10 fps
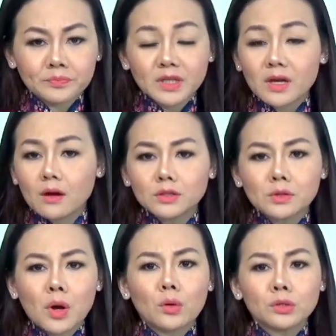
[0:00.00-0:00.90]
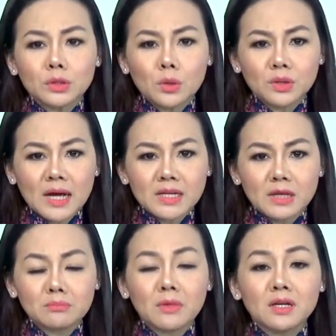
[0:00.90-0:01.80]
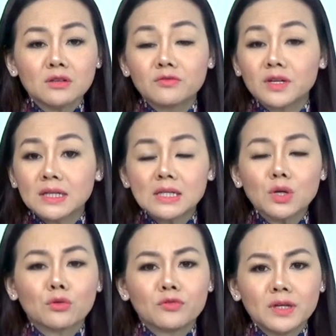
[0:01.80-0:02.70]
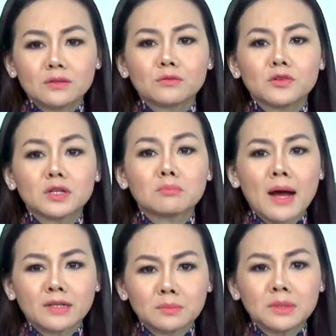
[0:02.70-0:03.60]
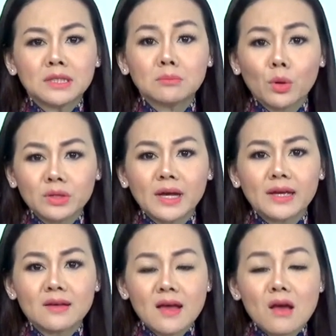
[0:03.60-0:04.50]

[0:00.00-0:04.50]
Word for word: Chỉ ở châu Âu, số ca nhiễm mới với Covid vượt 300.000 mỗi ngày